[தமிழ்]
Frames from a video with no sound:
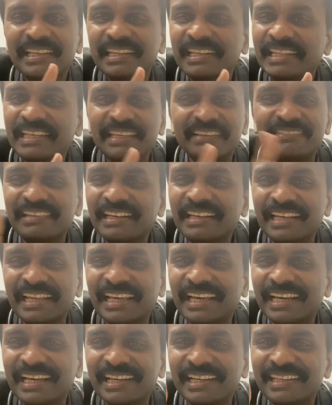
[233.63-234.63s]
லீவ்
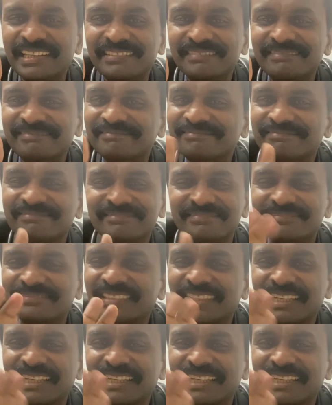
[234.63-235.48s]
இல்லை இந்த